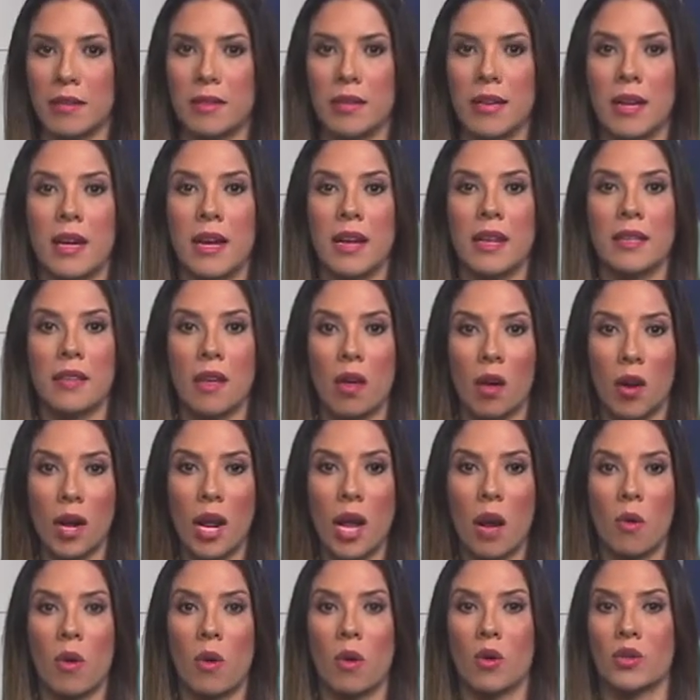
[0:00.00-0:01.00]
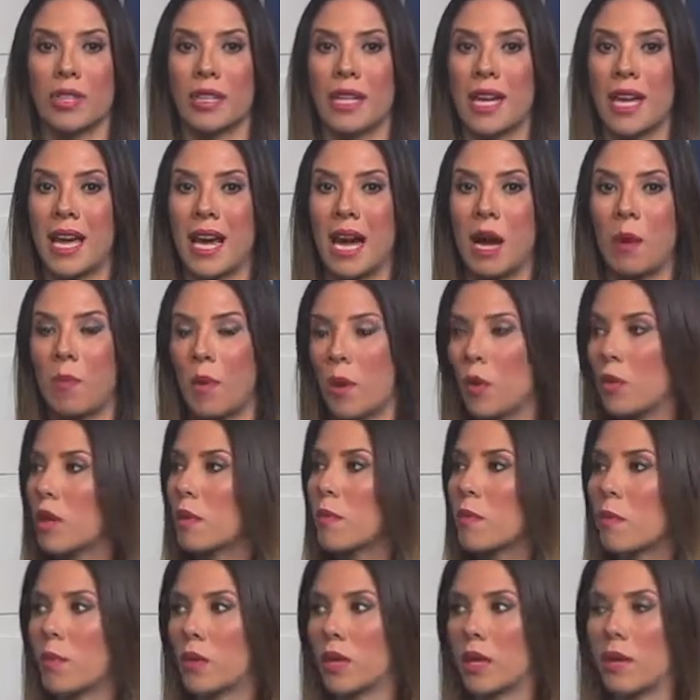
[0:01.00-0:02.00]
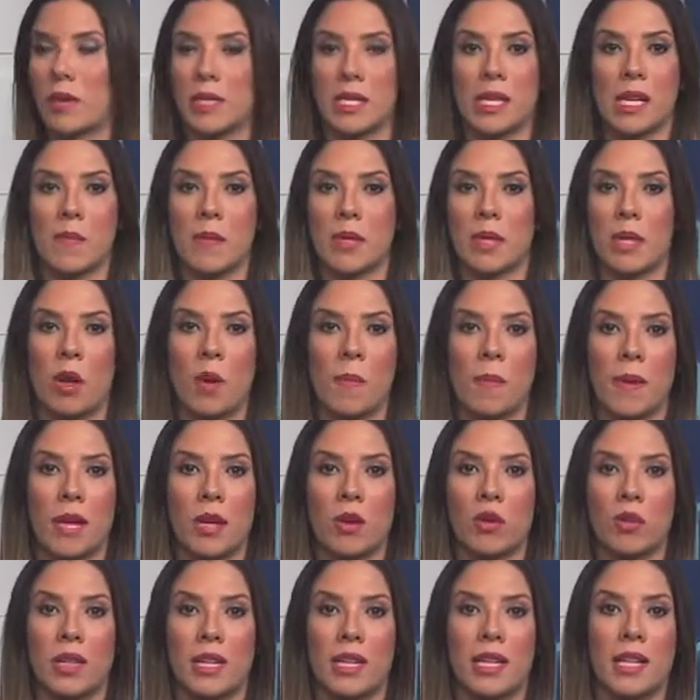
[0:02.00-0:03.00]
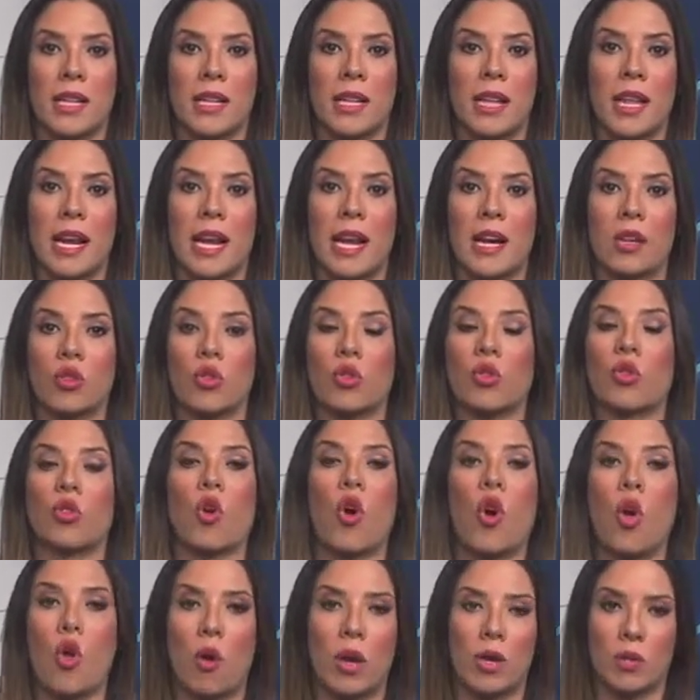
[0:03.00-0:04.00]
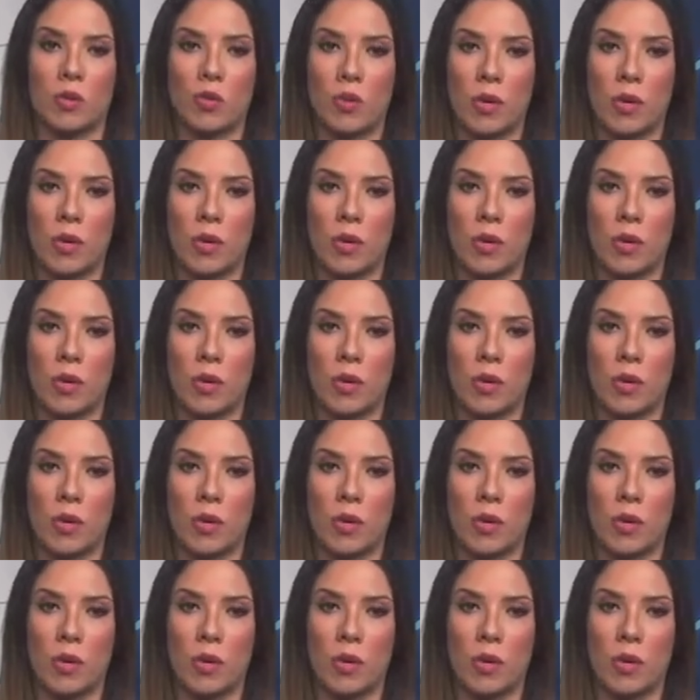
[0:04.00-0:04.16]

el estado de Aragua, cosa que aplaudimos porque básicamente los médicos tienen que tener todo a su